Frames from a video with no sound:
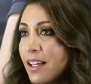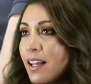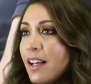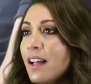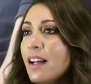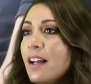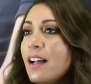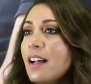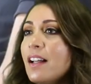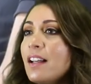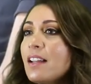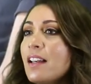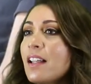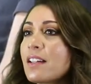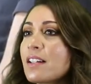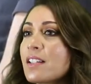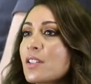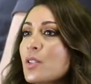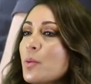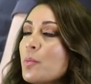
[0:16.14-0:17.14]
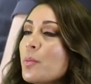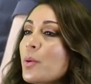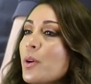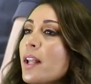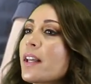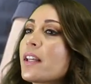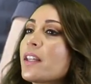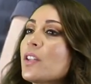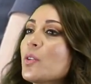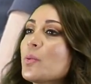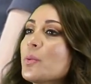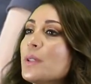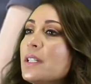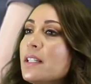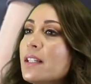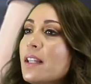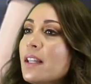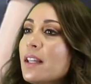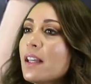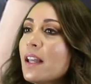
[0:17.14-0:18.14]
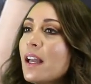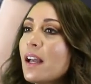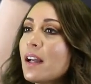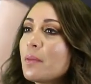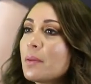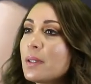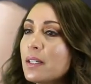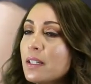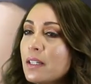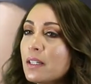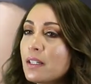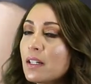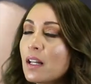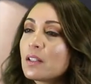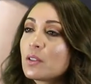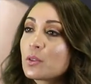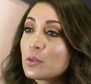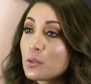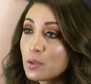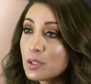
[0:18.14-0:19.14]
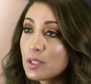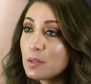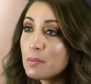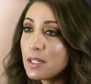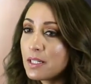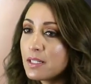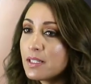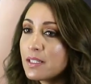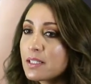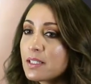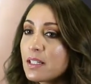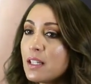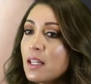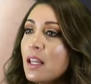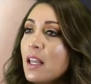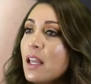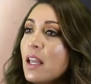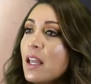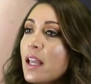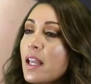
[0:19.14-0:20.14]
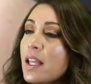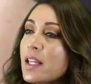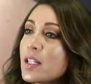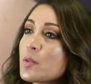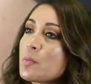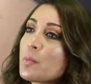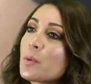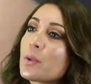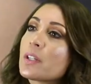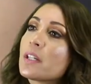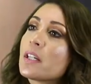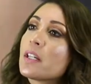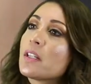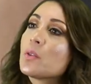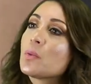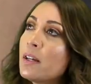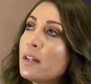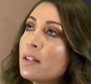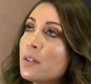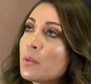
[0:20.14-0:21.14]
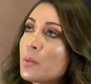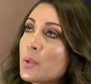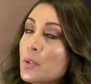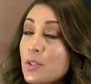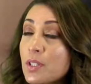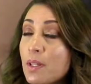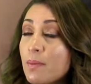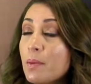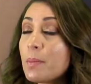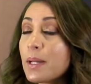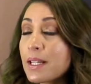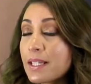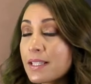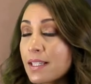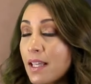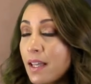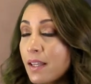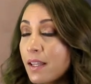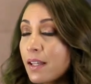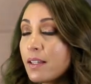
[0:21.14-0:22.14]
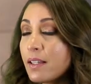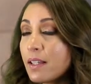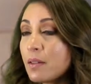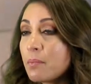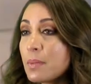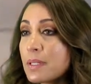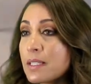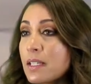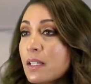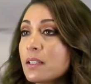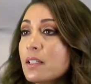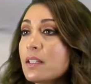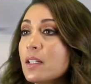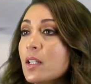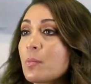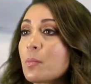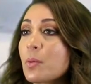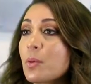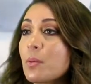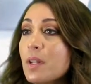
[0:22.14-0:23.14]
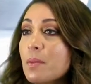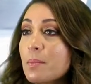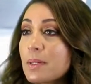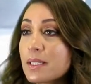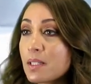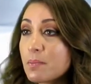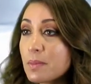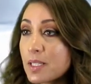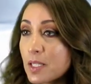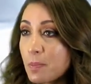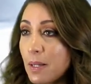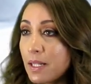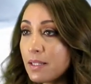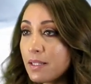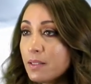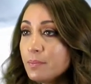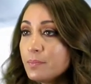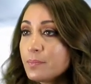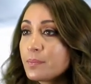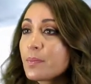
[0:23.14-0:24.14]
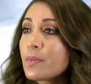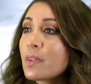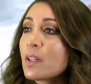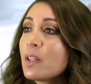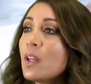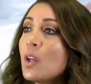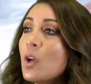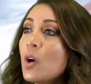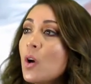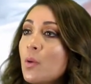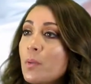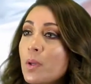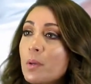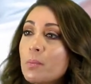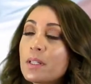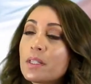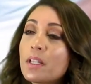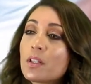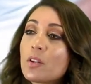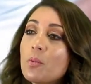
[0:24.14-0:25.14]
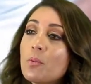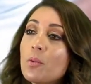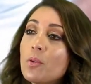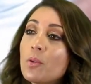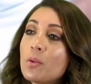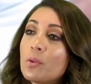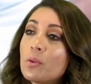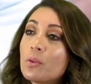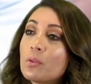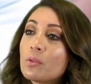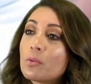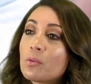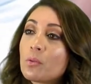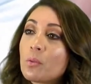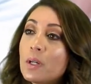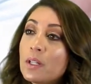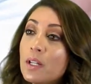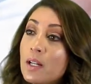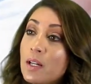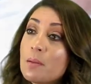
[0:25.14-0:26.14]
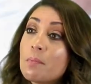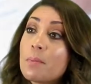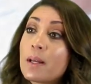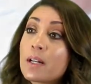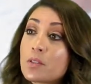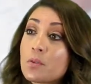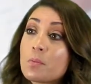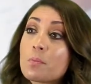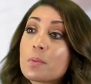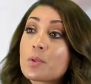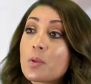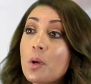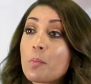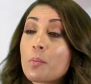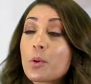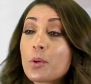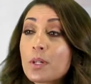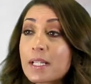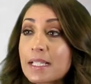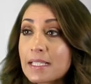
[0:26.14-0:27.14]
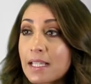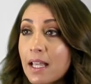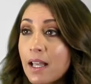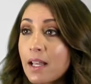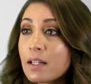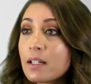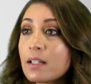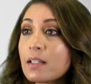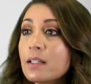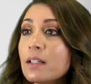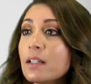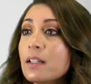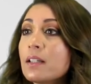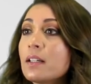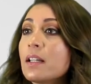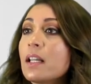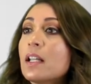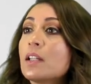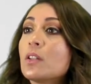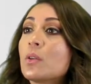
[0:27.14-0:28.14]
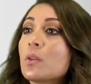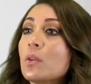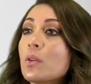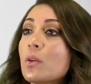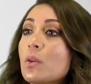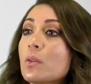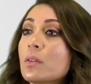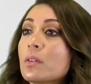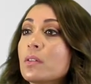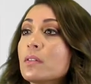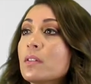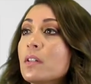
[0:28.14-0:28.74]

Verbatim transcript: Ah, la razón por la que yo vine a ver al doctor Jiménez es porque ah, cuando estaba embarazada empecé a tener problemas de mi espalda. Obviamente como el embarazo empezó a progresar, eh, el dolor